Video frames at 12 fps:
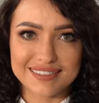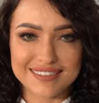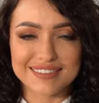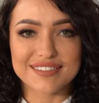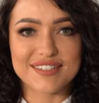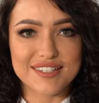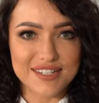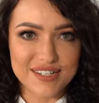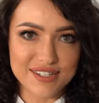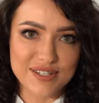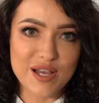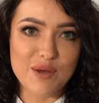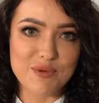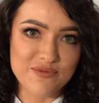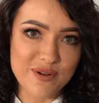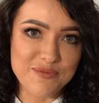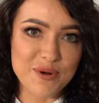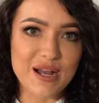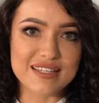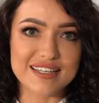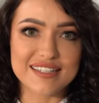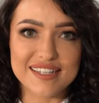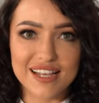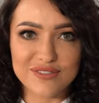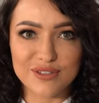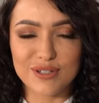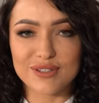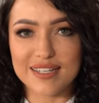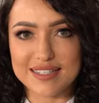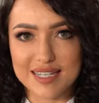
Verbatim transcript: Mm, Dziś chciałabym Wam pokazać, jak wygląda